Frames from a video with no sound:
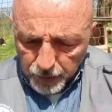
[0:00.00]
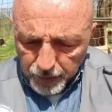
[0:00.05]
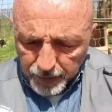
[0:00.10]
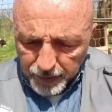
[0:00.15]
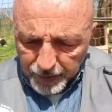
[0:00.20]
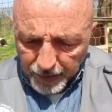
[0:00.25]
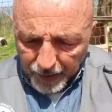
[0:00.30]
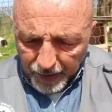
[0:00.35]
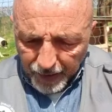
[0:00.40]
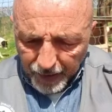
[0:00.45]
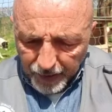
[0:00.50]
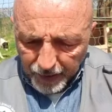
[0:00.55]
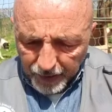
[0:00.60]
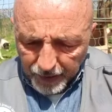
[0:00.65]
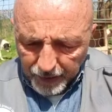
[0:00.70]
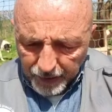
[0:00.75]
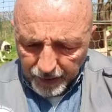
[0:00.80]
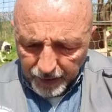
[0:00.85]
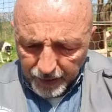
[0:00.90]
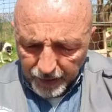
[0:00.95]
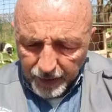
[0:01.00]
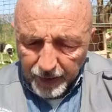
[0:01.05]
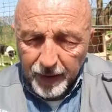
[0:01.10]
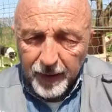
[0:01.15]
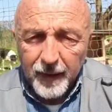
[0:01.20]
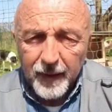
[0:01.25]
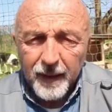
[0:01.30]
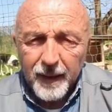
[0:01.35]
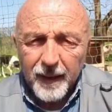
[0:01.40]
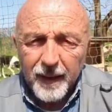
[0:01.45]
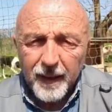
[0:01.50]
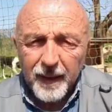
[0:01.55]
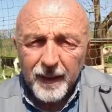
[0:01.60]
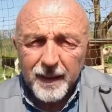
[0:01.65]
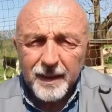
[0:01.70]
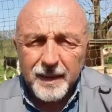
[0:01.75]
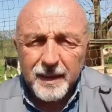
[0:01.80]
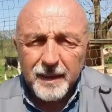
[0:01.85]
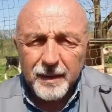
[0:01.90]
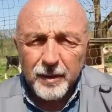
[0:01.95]
entrare nella
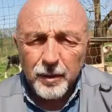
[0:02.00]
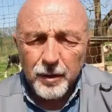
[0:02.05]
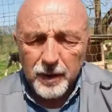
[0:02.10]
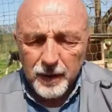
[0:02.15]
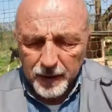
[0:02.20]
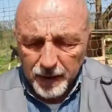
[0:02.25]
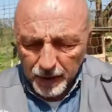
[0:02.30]
recinzione